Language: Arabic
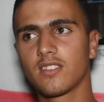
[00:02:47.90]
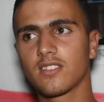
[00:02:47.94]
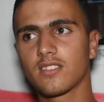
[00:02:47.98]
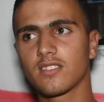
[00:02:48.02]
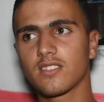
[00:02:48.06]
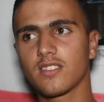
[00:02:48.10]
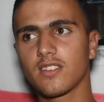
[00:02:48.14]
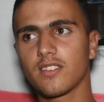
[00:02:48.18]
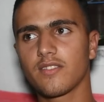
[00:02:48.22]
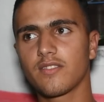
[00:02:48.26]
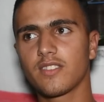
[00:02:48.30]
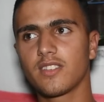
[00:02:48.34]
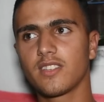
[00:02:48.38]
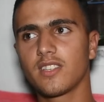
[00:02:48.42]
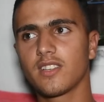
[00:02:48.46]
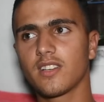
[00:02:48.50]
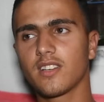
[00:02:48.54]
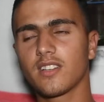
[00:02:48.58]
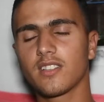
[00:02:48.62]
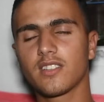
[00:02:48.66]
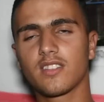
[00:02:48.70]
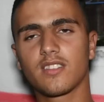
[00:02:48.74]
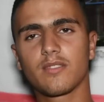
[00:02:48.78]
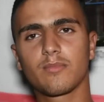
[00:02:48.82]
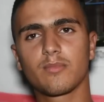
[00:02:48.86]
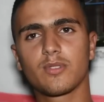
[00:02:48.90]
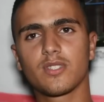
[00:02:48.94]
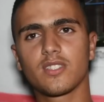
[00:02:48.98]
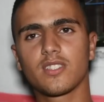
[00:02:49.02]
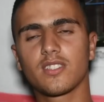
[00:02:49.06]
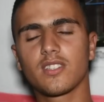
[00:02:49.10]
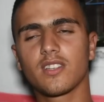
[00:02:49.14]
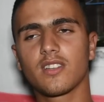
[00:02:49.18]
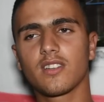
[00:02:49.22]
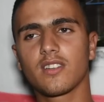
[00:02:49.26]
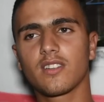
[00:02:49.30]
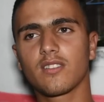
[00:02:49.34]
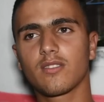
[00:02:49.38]
صافي هاديك
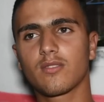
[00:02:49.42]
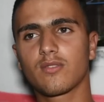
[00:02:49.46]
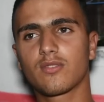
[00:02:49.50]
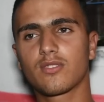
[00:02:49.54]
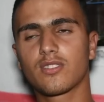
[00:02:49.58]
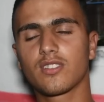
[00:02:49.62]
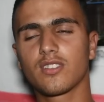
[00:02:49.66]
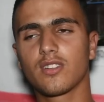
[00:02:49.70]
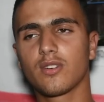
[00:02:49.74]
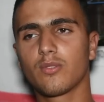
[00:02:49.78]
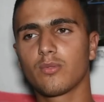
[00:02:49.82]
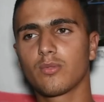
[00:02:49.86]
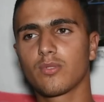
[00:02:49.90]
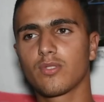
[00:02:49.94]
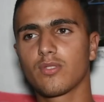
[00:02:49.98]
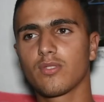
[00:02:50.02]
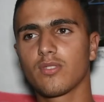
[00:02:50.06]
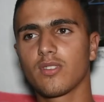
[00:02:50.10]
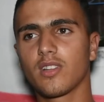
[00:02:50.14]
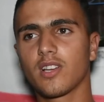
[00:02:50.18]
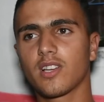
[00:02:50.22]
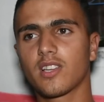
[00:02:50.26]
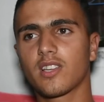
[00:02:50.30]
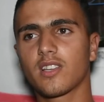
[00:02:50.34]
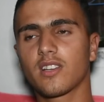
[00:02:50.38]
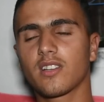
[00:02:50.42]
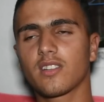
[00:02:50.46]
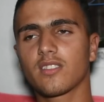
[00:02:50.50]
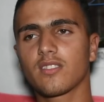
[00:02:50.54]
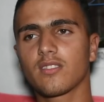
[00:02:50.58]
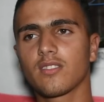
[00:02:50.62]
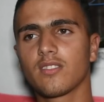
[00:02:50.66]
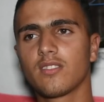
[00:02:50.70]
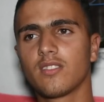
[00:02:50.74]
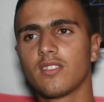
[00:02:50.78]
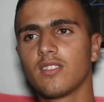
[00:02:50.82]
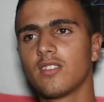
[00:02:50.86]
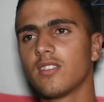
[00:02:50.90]
مشيت انا كنت نهود له لاكارت
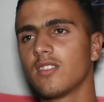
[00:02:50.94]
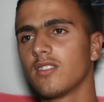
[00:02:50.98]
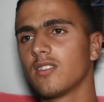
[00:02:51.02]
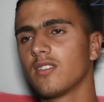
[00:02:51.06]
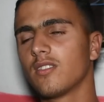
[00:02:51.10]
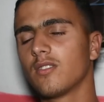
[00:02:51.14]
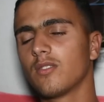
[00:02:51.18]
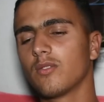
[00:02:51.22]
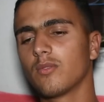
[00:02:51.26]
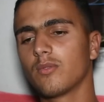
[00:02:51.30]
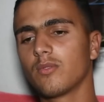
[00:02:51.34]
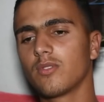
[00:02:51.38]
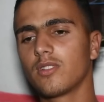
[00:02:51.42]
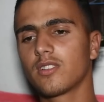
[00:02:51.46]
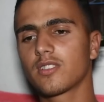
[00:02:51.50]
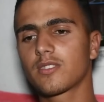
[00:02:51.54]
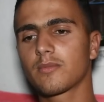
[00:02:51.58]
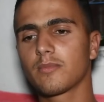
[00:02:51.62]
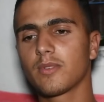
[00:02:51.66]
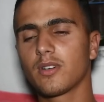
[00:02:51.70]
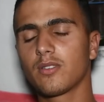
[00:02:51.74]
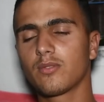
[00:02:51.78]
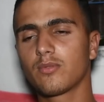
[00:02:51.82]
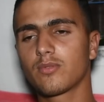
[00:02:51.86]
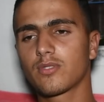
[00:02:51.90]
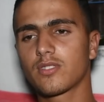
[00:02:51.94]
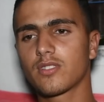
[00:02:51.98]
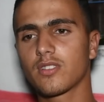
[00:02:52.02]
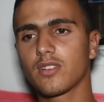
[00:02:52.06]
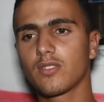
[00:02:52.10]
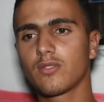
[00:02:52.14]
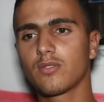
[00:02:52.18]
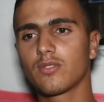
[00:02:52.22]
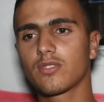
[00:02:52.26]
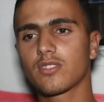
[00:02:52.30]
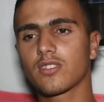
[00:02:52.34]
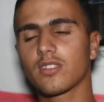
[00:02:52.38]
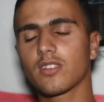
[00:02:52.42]
وليت ما
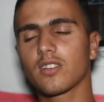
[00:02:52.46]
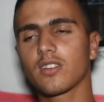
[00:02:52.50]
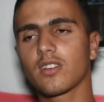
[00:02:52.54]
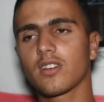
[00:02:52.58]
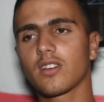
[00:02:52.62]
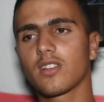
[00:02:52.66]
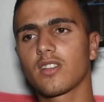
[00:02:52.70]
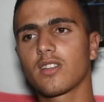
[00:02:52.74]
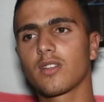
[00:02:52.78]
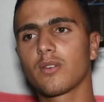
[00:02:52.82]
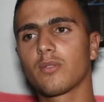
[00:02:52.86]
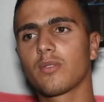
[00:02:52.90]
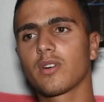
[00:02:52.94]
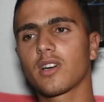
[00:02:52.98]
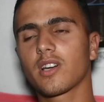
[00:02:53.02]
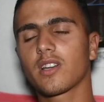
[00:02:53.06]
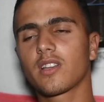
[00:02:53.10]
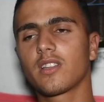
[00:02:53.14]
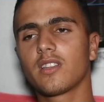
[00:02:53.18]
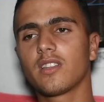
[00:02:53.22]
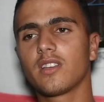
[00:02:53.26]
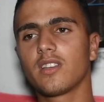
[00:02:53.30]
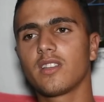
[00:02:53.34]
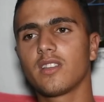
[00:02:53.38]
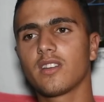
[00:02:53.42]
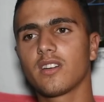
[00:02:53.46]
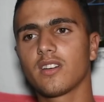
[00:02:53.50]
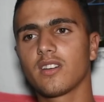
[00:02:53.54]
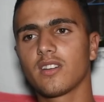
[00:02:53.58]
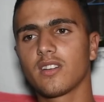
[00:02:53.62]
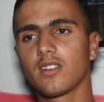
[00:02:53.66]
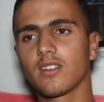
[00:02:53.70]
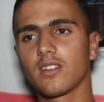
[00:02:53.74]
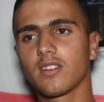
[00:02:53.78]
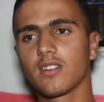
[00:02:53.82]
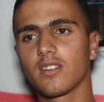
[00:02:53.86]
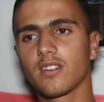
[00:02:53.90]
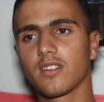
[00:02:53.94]
هودتهالوش خلاوها غير هنايا
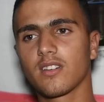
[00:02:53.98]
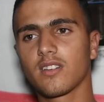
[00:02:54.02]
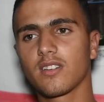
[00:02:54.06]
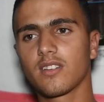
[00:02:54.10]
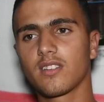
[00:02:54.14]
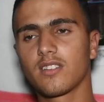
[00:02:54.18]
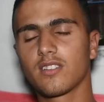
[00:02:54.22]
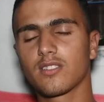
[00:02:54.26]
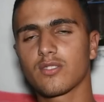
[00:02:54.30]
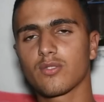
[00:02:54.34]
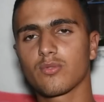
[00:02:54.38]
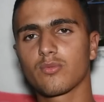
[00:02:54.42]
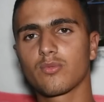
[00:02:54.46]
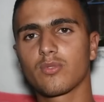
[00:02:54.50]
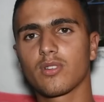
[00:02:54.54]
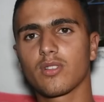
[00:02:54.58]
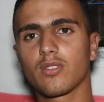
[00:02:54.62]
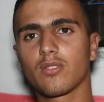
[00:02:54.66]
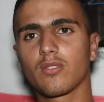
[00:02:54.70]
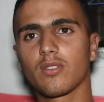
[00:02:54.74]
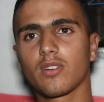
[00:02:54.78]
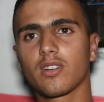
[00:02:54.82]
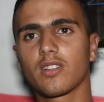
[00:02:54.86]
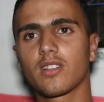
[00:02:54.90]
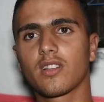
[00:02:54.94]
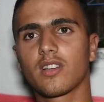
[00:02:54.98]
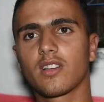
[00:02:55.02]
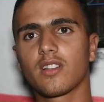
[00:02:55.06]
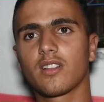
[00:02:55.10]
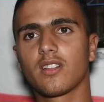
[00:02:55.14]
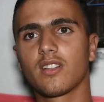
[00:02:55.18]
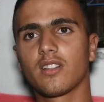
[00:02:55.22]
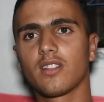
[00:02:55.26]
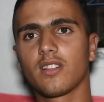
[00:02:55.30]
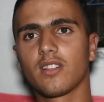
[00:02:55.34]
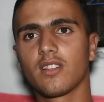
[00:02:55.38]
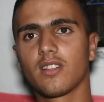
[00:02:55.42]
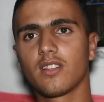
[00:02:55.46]
آه، صورت له غير داك
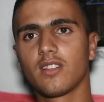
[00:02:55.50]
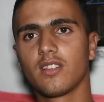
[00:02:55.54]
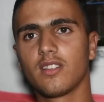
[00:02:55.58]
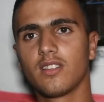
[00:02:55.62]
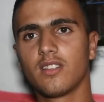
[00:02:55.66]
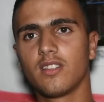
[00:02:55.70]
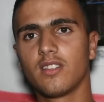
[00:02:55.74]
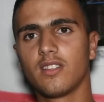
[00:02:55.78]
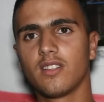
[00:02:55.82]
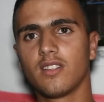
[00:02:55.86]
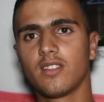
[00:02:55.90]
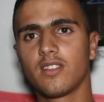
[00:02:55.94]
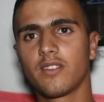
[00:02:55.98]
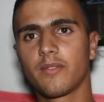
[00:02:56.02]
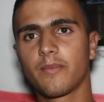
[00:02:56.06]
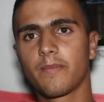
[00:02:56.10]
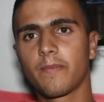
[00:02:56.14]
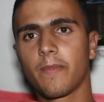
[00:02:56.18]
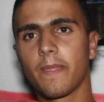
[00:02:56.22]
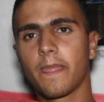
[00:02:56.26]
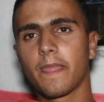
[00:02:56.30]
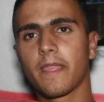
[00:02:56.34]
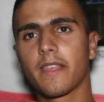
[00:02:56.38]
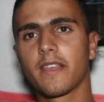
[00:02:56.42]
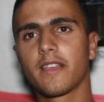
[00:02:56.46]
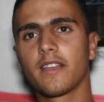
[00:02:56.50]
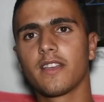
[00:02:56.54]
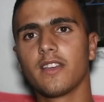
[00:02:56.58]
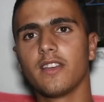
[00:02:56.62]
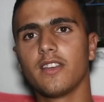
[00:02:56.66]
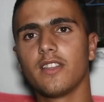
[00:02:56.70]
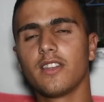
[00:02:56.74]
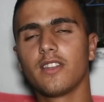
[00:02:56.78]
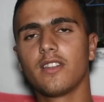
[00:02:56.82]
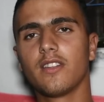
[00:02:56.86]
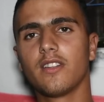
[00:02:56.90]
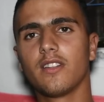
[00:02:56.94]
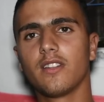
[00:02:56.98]
ال...
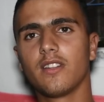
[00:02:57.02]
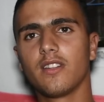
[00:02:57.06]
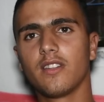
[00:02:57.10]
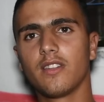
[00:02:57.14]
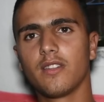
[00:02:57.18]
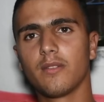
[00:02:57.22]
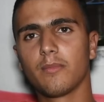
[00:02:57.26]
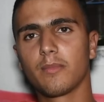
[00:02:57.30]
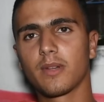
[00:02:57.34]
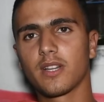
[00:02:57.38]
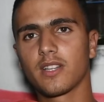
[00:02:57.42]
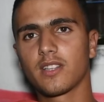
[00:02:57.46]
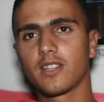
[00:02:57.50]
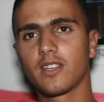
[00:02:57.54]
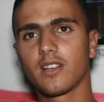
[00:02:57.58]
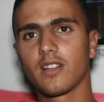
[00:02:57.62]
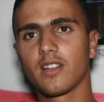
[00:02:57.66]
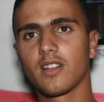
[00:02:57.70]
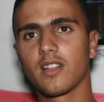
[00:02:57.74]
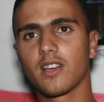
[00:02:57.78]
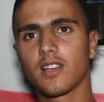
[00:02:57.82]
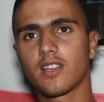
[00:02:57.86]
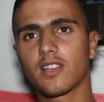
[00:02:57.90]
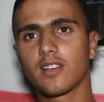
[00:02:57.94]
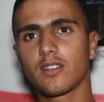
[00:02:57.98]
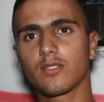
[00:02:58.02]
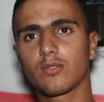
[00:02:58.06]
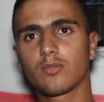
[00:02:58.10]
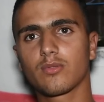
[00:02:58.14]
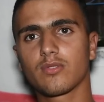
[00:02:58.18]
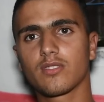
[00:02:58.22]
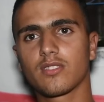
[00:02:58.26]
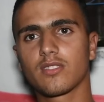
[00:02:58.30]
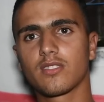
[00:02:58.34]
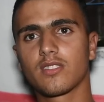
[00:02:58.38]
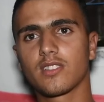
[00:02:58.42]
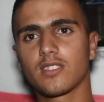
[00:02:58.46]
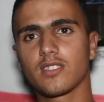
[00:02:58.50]
النمره ديال لاكارت
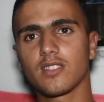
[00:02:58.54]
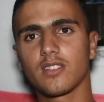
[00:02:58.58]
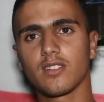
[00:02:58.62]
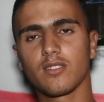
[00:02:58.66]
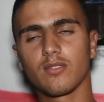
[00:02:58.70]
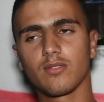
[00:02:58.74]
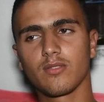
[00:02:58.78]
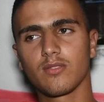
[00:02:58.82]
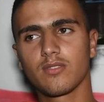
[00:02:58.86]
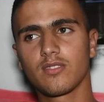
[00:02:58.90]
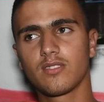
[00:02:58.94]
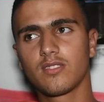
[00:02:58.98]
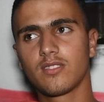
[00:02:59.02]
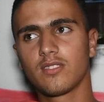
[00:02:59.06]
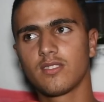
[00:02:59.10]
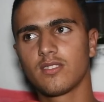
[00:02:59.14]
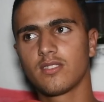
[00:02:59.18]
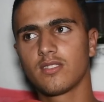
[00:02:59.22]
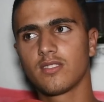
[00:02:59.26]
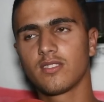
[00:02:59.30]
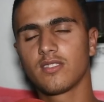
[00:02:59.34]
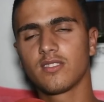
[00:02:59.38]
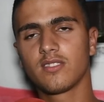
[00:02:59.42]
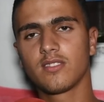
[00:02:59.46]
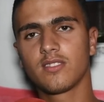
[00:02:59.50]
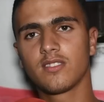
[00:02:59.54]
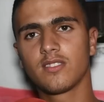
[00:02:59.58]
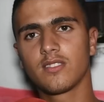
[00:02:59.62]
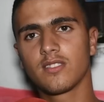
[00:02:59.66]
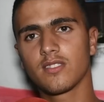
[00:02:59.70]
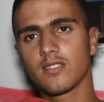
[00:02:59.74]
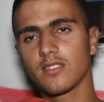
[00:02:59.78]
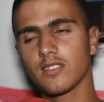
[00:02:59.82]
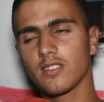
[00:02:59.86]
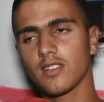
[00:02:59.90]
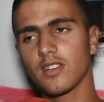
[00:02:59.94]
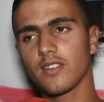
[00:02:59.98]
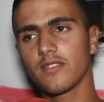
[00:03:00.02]
وصدرتها له
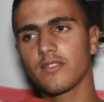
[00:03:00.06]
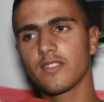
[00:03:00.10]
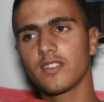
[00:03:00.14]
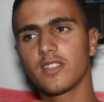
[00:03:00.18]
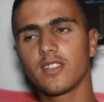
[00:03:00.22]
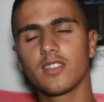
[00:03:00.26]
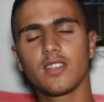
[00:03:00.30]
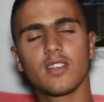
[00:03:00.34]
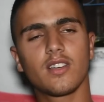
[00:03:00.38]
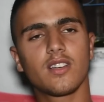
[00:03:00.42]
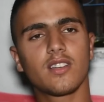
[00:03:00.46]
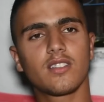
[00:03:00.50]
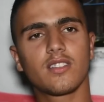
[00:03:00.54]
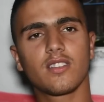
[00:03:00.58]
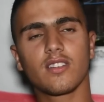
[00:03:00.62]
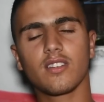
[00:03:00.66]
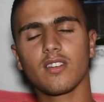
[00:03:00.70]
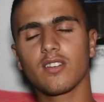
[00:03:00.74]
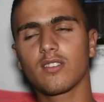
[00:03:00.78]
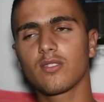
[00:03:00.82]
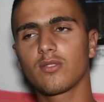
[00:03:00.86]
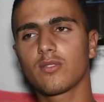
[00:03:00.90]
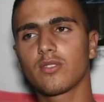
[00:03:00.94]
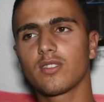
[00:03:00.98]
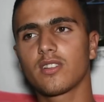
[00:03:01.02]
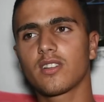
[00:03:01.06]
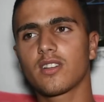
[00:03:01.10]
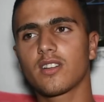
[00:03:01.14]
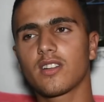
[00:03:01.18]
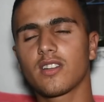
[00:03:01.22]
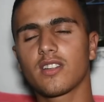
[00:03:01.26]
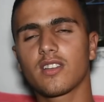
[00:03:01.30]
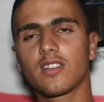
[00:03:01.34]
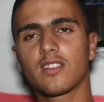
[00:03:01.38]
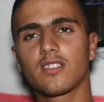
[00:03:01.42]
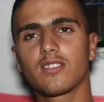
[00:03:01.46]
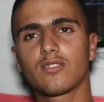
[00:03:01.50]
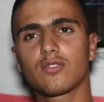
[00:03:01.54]
صافي يا ديك قالوا لي راه
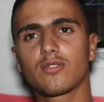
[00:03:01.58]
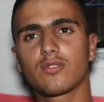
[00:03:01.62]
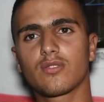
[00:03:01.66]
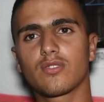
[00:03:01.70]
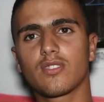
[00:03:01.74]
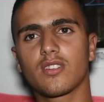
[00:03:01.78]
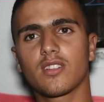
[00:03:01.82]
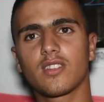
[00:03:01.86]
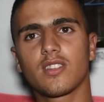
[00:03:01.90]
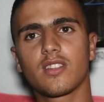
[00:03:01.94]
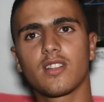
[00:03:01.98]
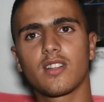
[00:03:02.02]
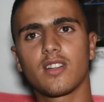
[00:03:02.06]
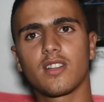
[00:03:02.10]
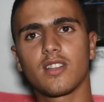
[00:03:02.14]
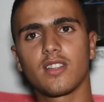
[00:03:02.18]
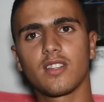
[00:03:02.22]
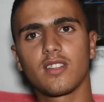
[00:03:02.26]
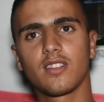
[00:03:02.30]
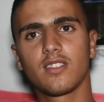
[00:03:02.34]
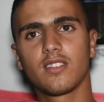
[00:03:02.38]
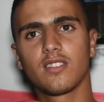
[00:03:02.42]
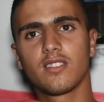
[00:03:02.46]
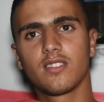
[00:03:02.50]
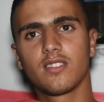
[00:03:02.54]
حنا كنتوجع الدري